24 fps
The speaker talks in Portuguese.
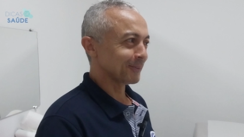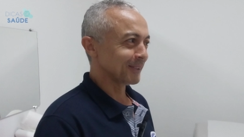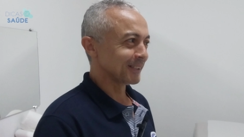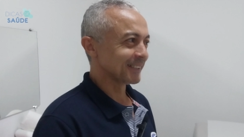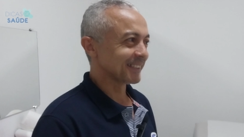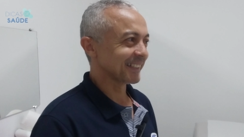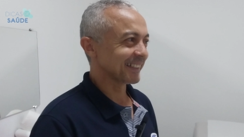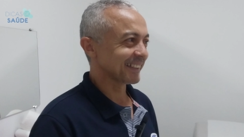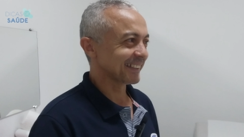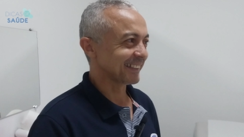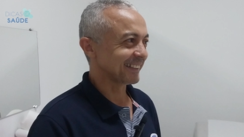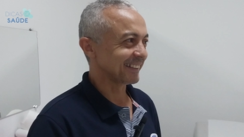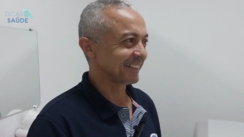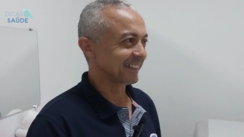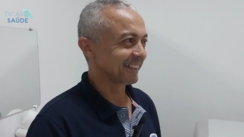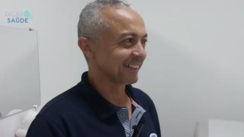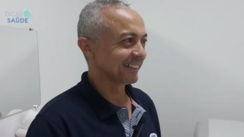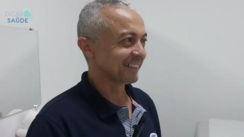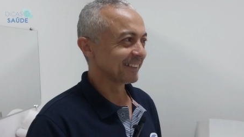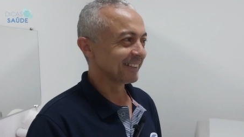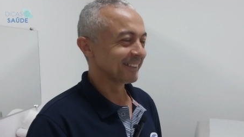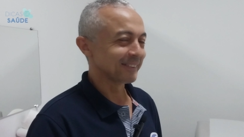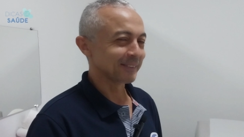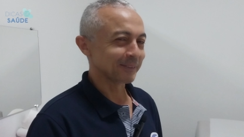com isso aqui,
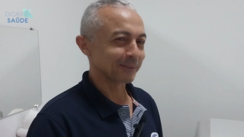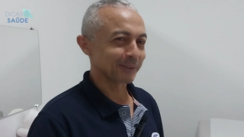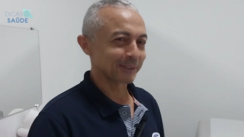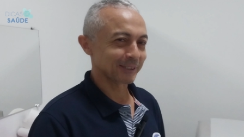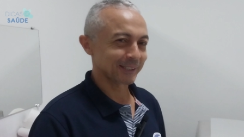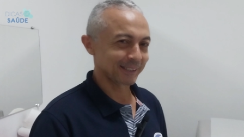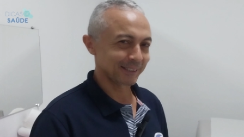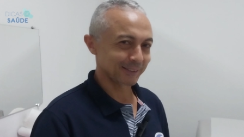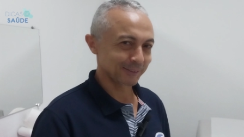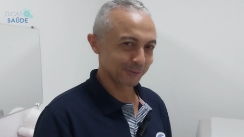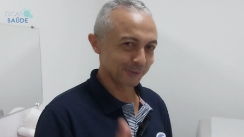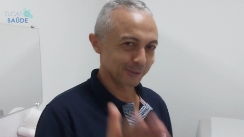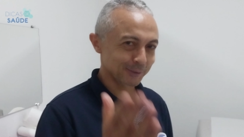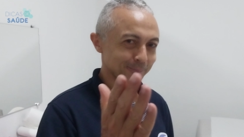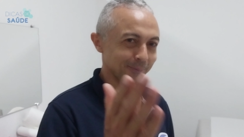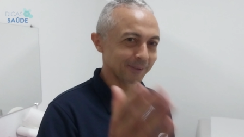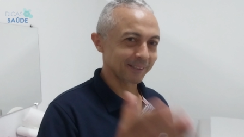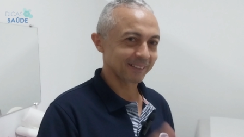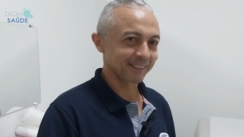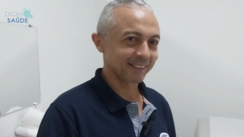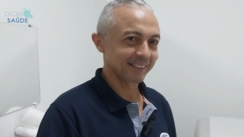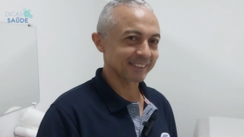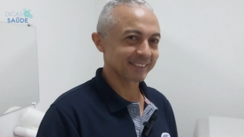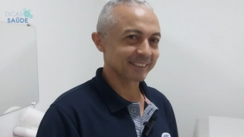né? Trabalho. Gostaria que tu
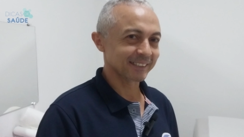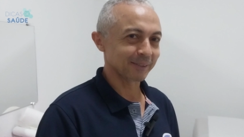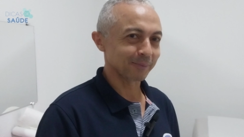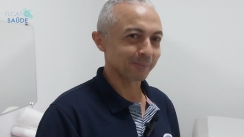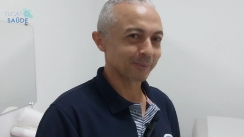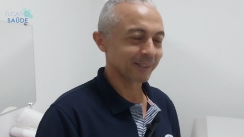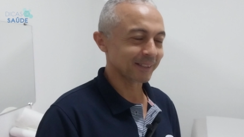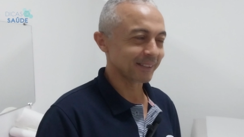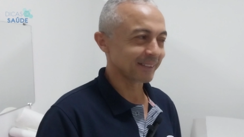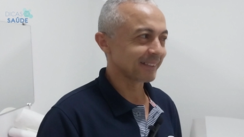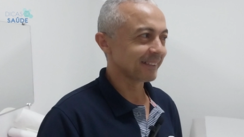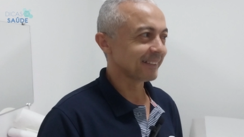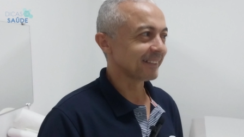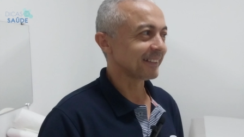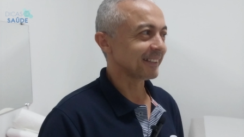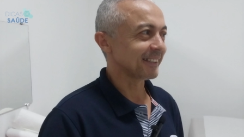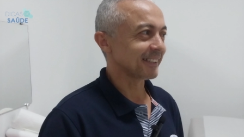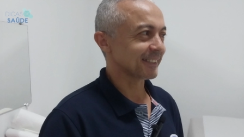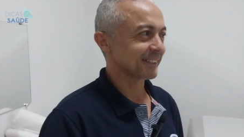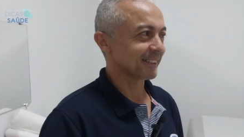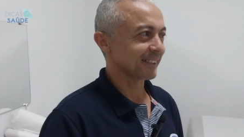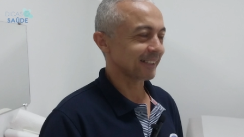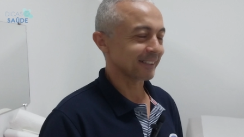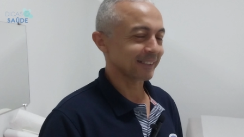explicasse também
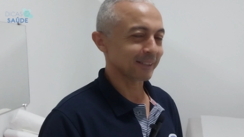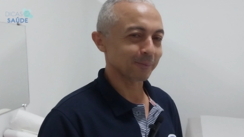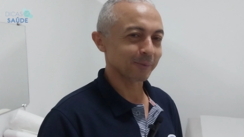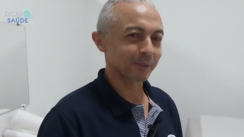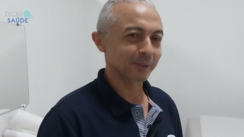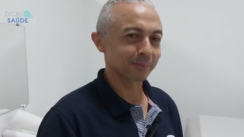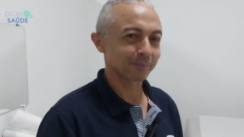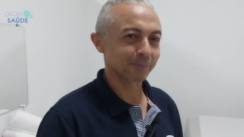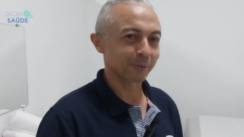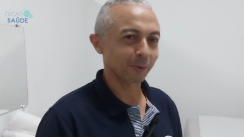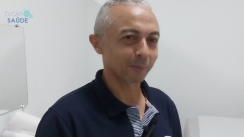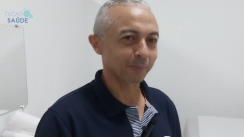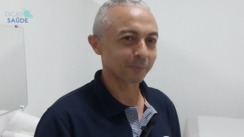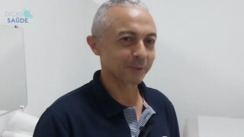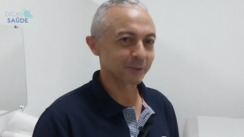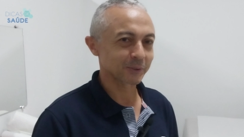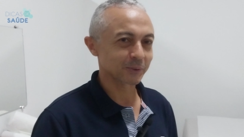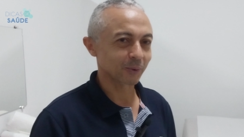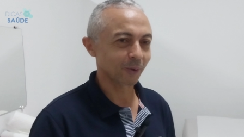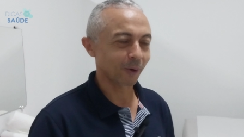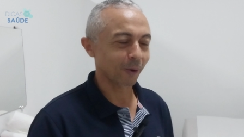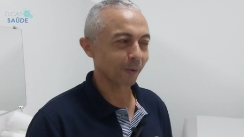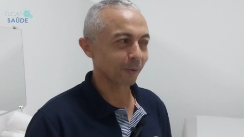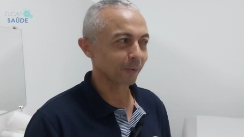esse tratamento para o
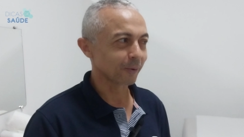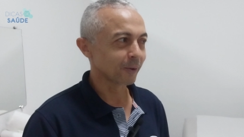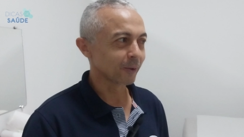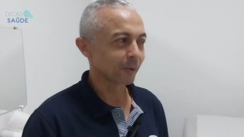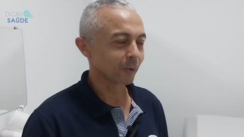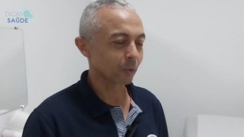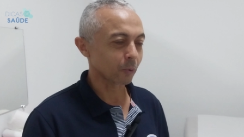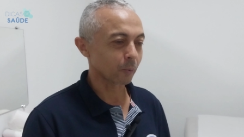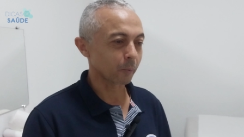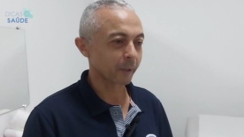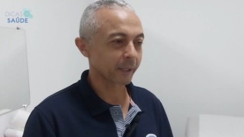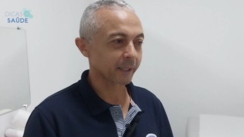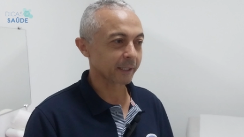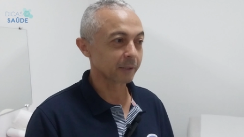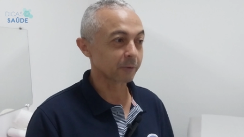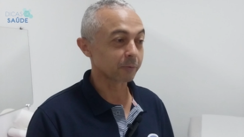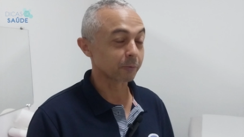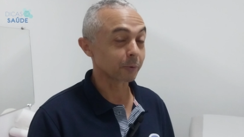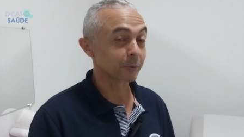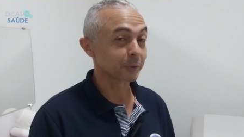pessoal, como é que ele